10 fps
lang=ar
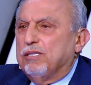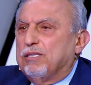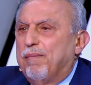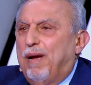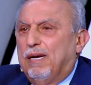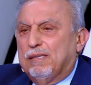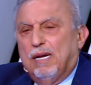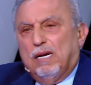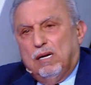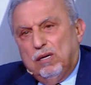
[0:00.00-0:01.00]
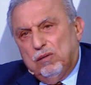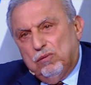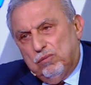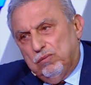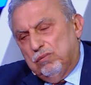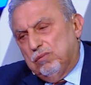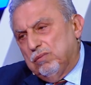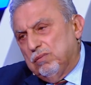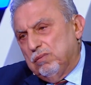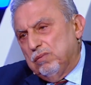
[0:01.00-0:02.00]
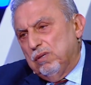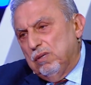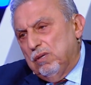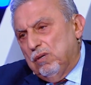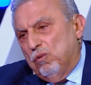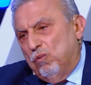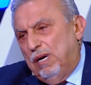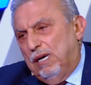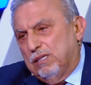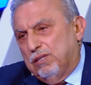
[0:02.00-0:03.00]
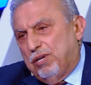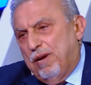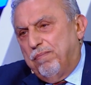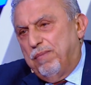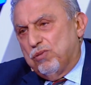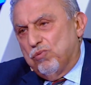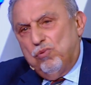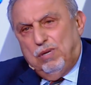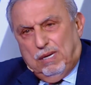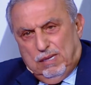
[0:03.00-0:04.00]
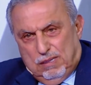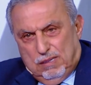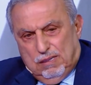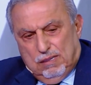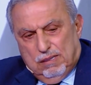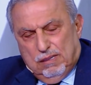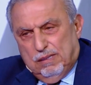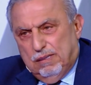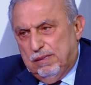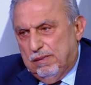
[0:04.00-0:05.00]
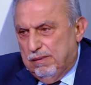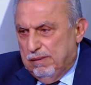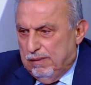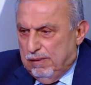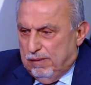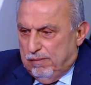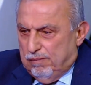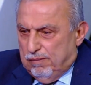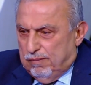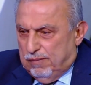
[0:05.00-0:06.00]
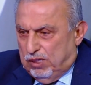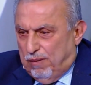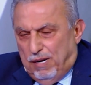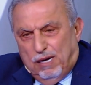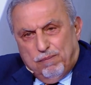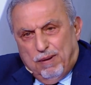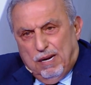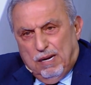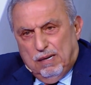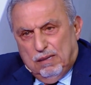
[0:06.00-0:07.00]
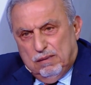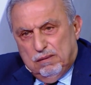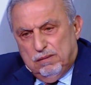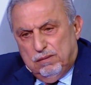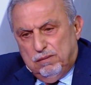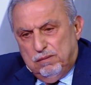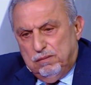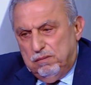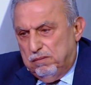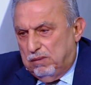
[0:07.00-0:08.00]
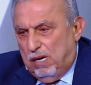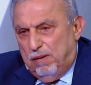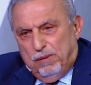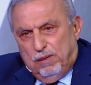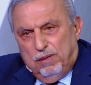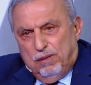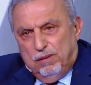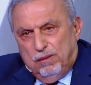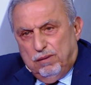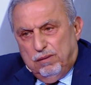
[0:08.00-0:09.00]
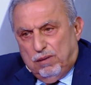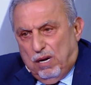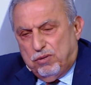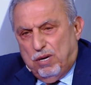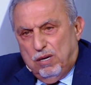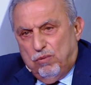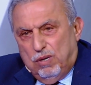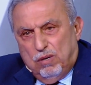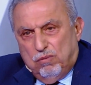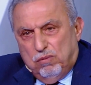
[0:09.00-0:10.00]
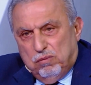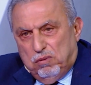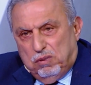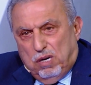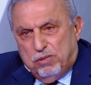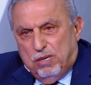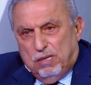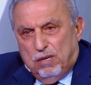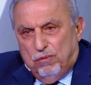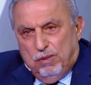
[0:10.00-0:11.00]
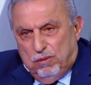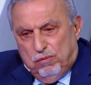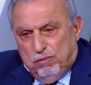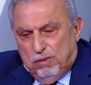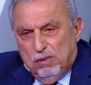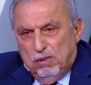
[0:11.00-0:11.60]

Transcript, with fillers: اجتمعت انا وواحد شاب مسؤول عن آه، جماعه بهاء طلب اني اتعشى انا وياه وتعشيت انا وياه